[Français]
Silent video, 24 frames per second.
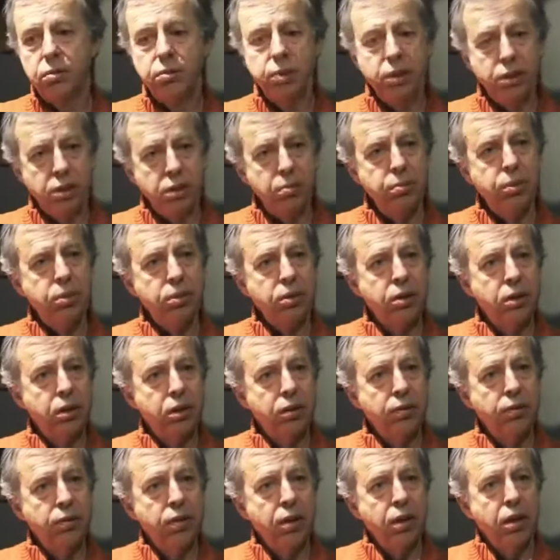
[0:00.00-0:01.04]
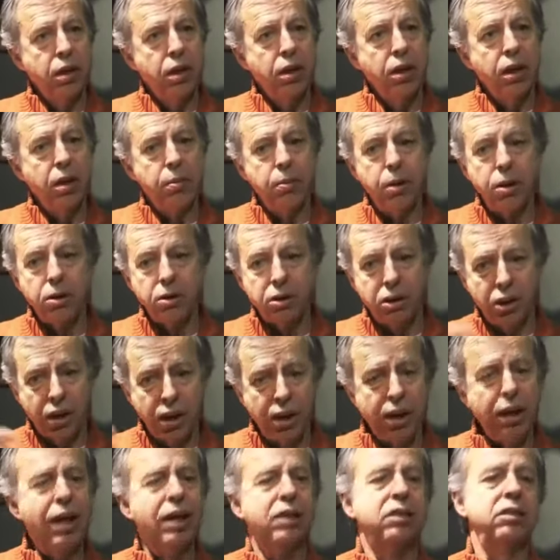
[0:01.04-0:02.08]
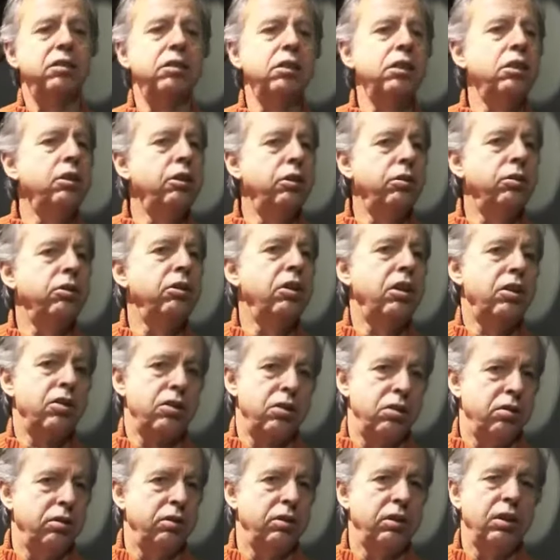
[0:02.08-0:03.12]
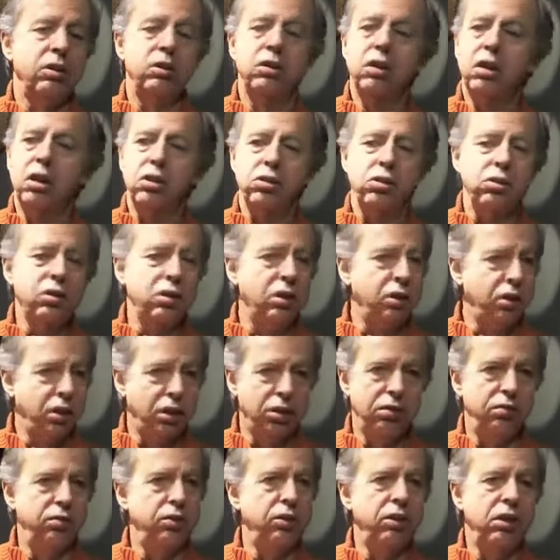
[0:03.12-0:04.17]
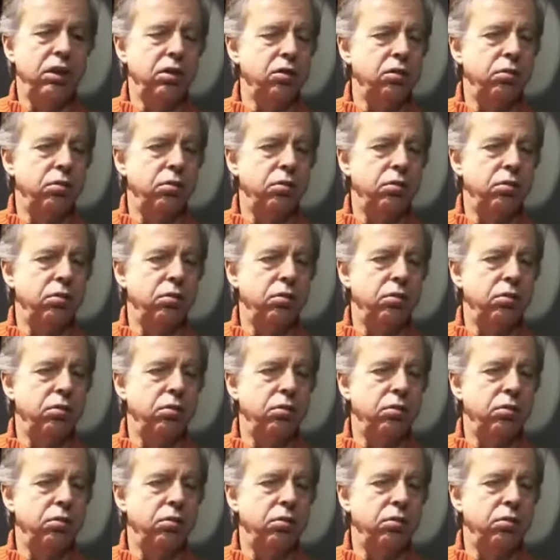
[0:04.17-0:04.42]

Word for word: le métier de banquier. La banque crée ex nihilo de l'argent. Ça, c'est quelque chose qui est très difficile à